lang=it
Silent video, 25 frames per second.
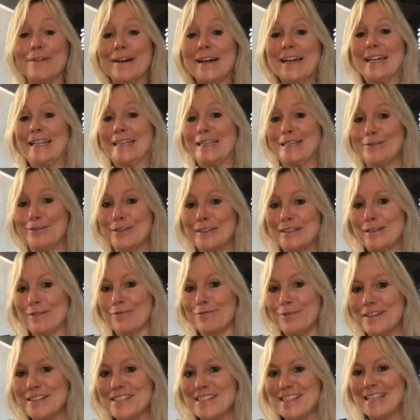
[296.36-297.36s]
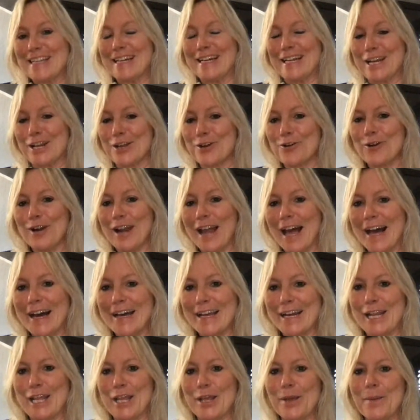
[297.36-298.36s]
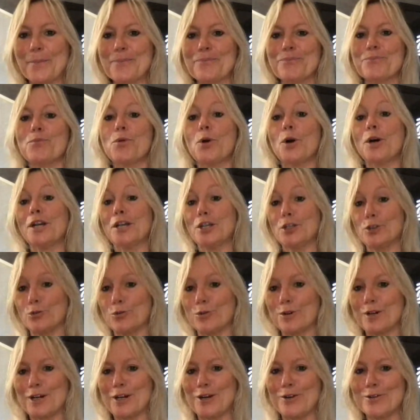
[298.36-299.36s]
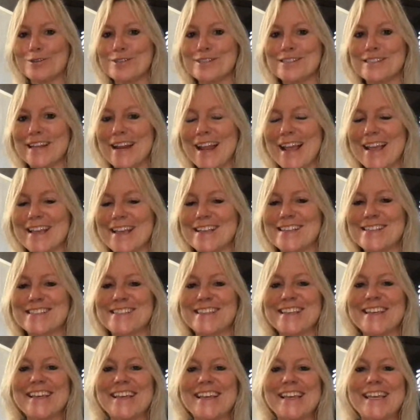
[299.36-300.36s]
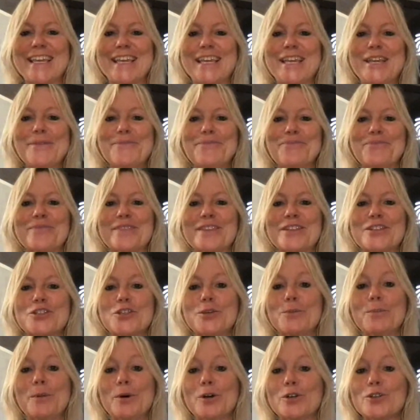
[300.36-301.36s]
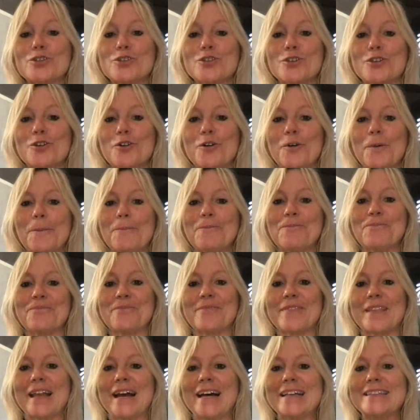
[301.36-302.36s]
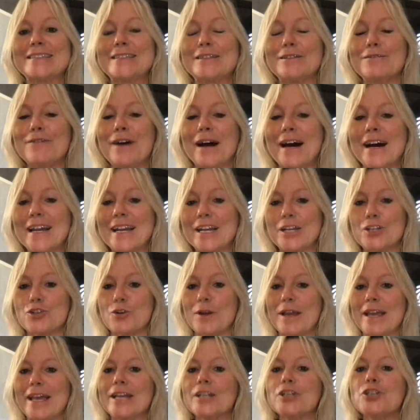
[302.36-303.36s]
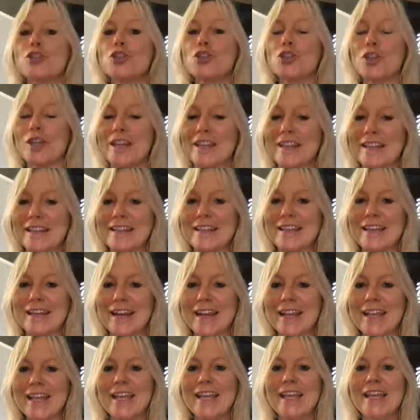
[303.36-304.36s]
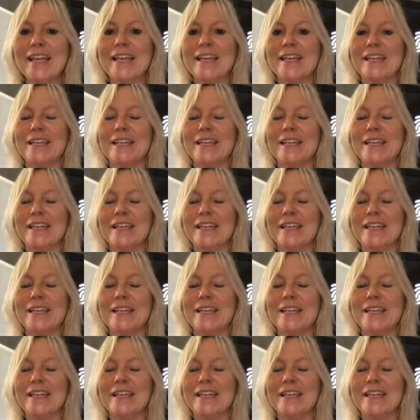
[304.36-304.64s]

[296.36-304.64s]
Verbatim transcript: Fare attività fisica regolare può ridurre lo stress e si possono mh, attivare, cioè accendere